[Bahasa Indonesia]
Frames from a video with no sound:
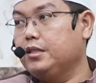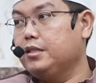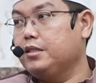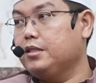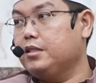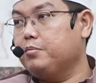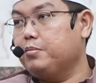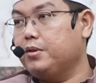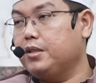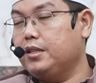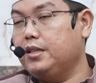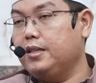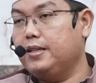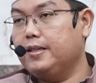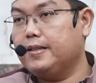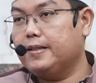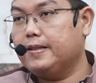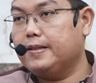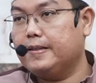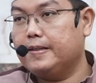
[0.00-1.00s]

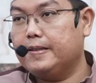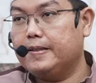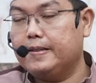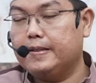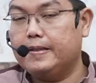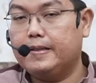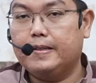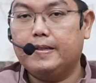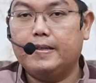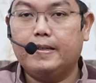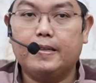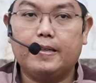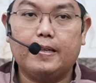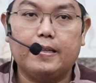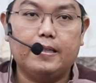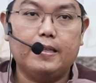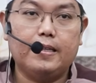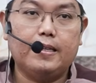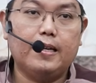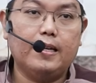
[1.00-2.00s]
Seperti
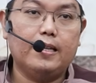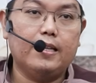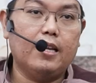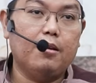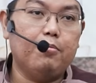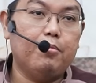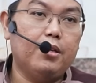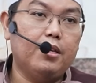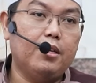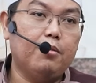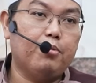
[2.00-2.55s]
ketika Nabi